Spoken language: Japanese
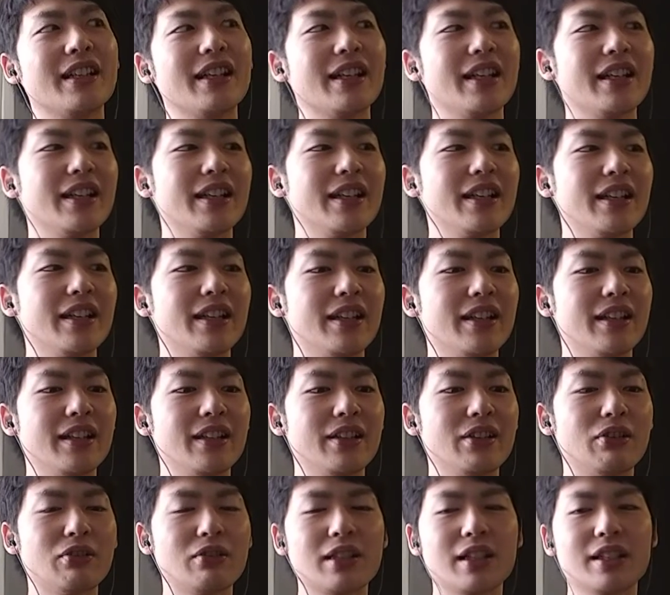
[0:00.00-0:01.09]

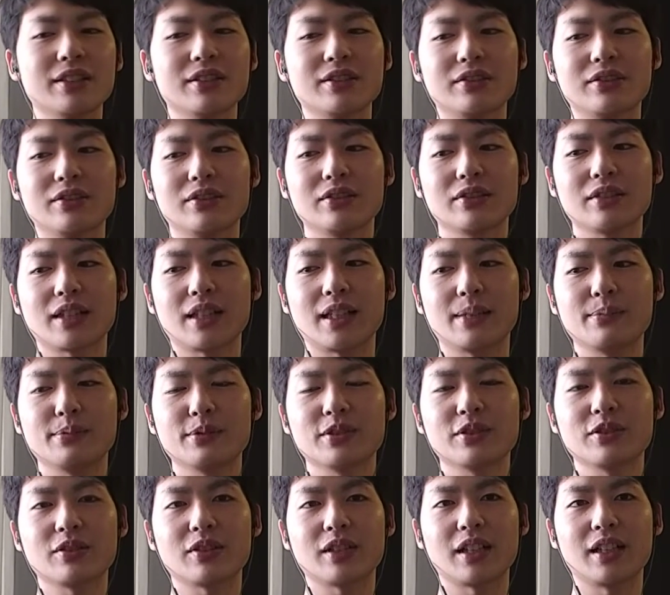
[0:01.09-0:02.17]
えー、他の
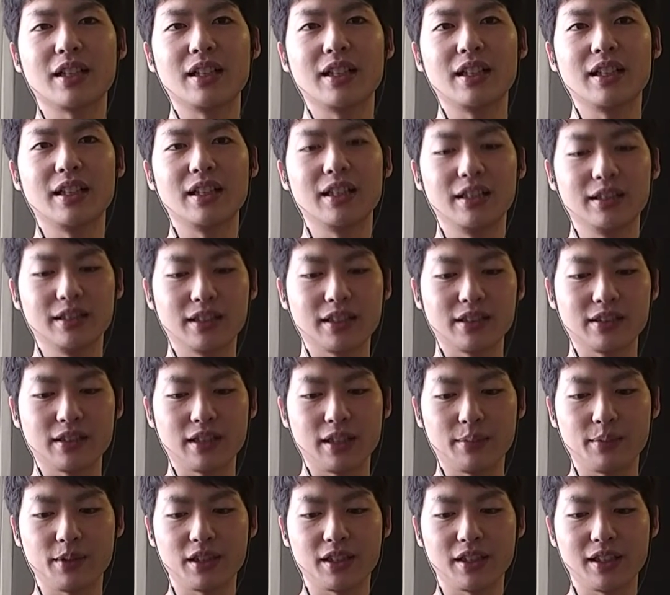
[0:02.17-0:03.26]
株とかに比
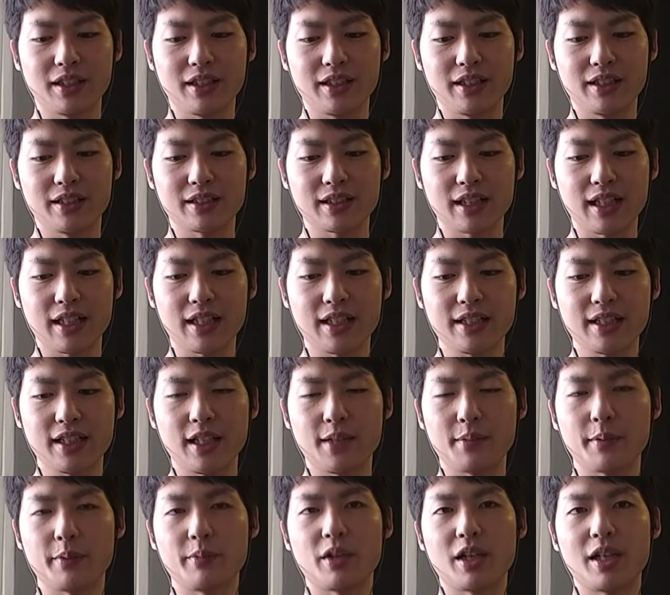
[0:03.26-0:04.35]
べて下がり
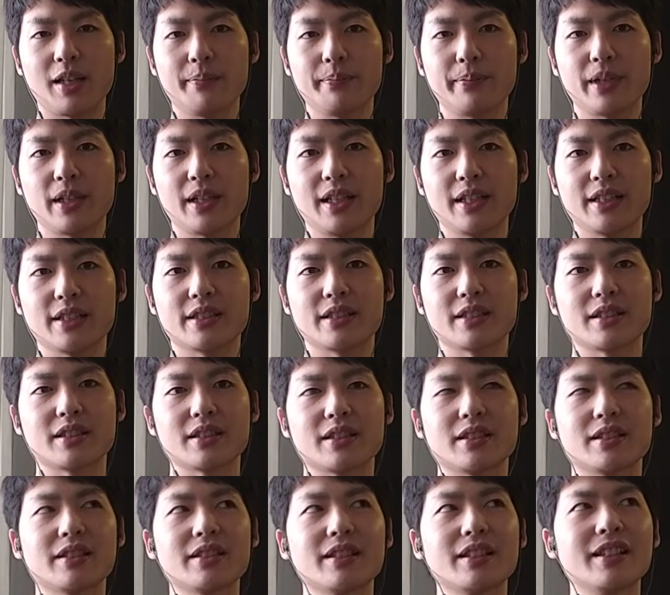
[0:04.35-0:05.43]
幅も半端ない
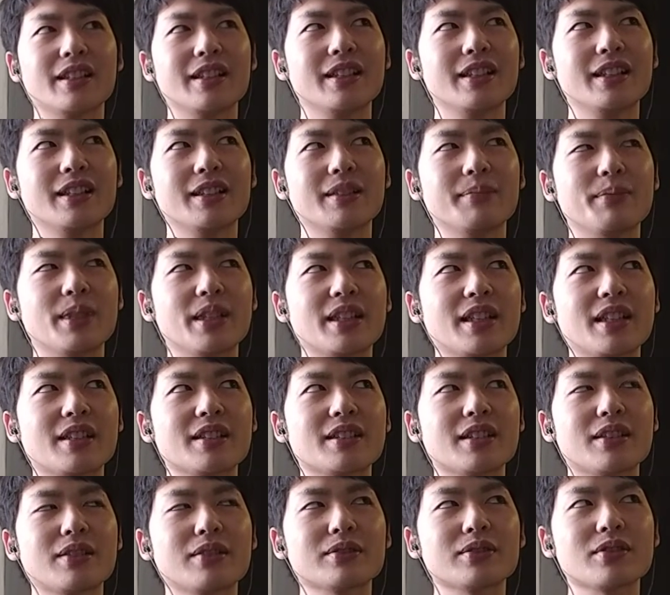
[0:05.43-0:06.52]
し、めちゃく
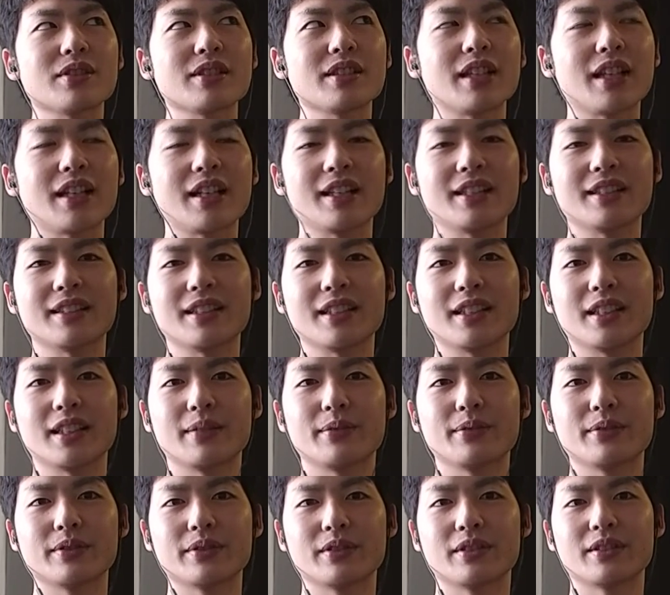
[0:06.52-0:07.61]
ちゃ今年上がってき
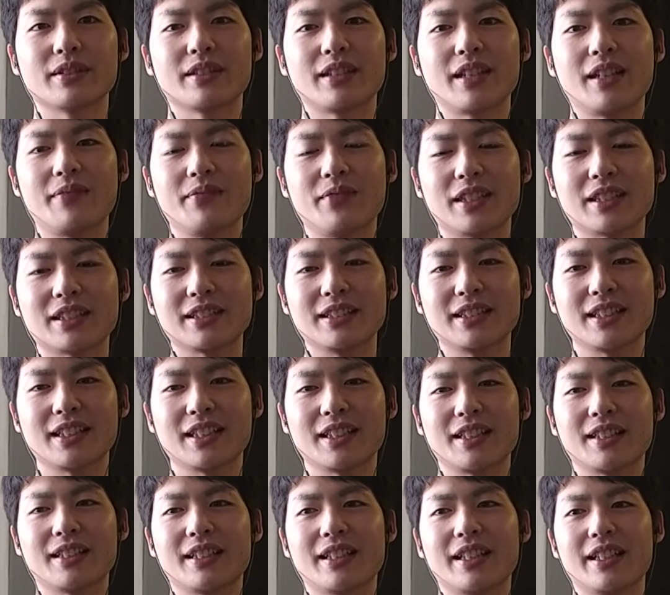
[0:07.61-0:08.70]
た分、年末に
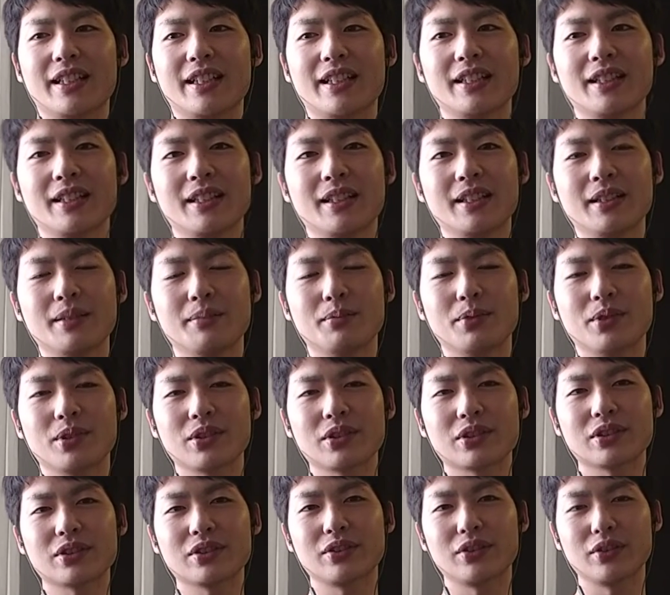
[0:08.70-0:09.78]
かけても
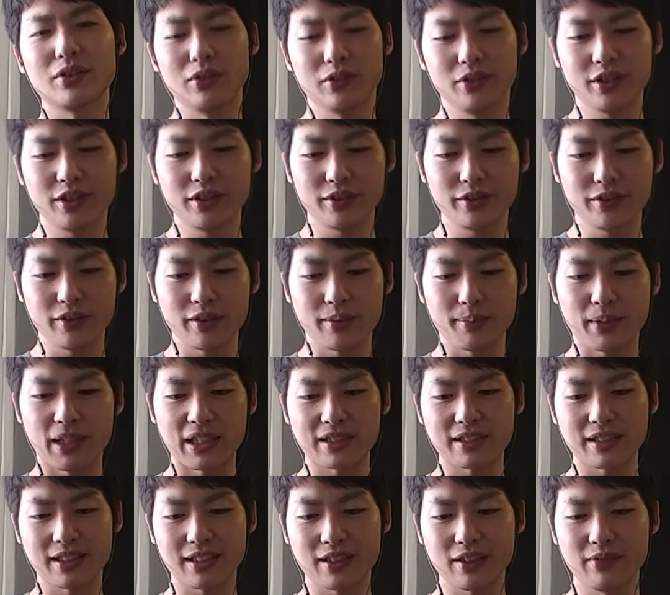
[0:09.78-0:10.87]
のすごい鬼のような
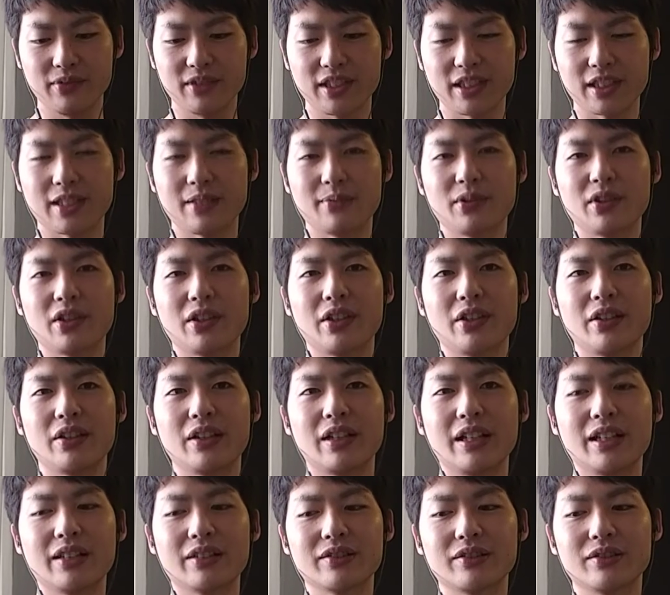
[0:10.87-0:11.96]
爆下げを見せても、
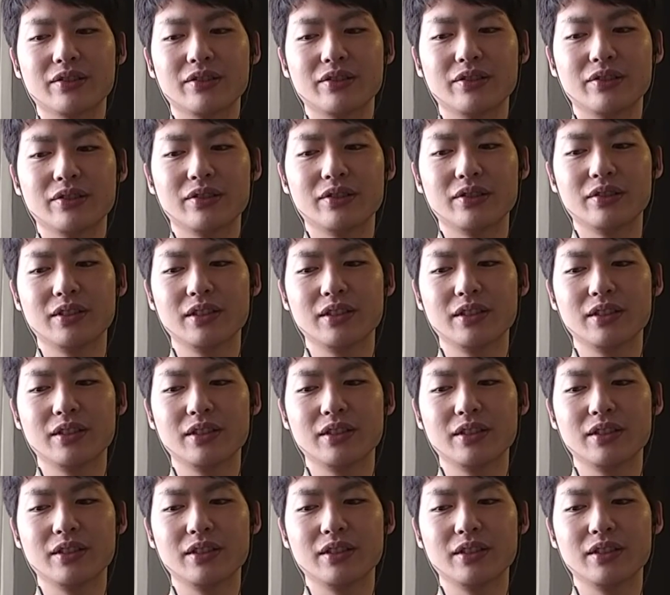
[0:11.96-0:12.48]
あの、